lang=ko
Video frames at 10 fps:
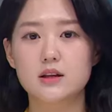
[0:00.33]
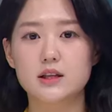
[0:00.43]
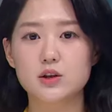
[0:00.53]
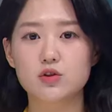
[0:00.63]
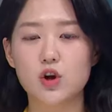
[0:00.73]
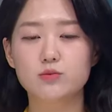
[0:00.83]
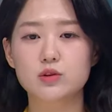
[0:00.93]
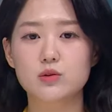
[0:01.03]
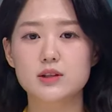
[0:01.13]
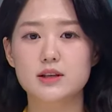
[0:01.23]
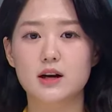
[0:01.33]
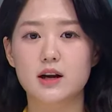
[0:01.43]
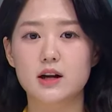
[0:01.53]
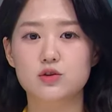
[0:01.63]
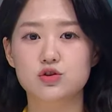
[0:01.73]
이철우
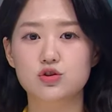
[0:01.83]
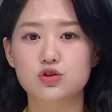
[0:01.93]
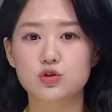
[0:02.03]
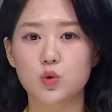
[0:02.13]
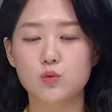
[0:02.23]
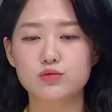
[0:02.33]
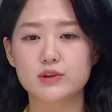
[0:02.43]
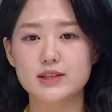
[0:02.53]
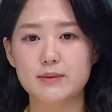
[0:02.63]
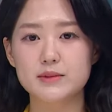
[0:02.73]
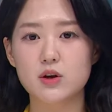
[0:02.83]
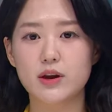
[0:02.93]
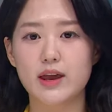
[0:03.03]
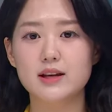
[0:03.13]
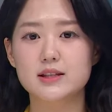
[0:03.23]
경북도지사가 중국 동북
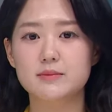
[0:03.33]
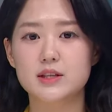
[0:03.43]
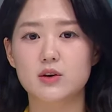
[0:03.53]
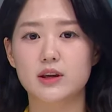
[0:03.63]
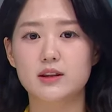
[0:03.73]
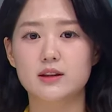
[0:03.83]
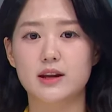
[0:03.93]
삼성의 핵심 지역인